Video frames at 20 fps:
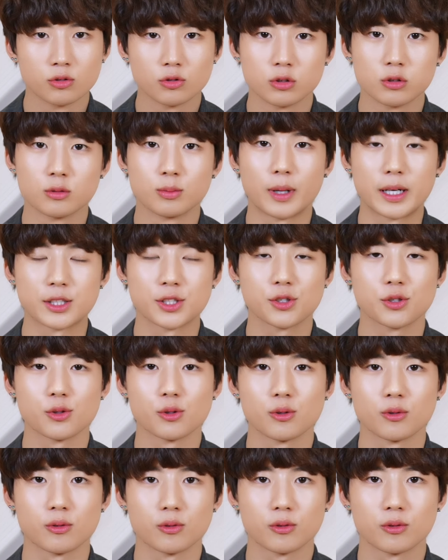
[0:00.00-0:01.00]
귤
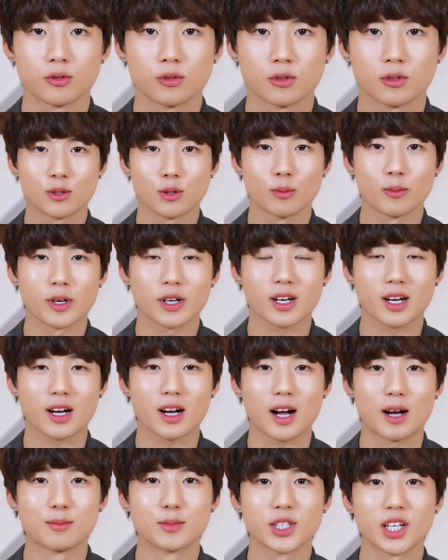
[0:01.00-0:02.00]
맛있죠. 정말
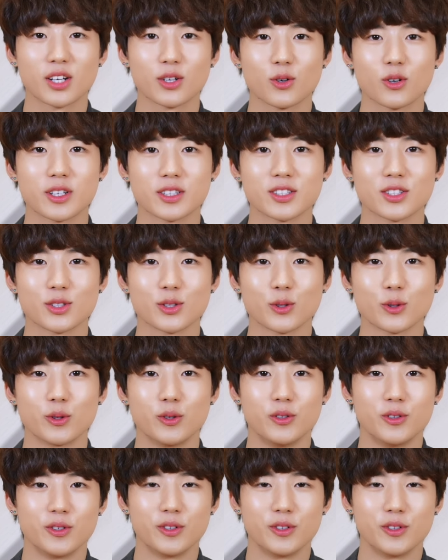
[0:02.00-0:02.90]
감사할 것 같은데요.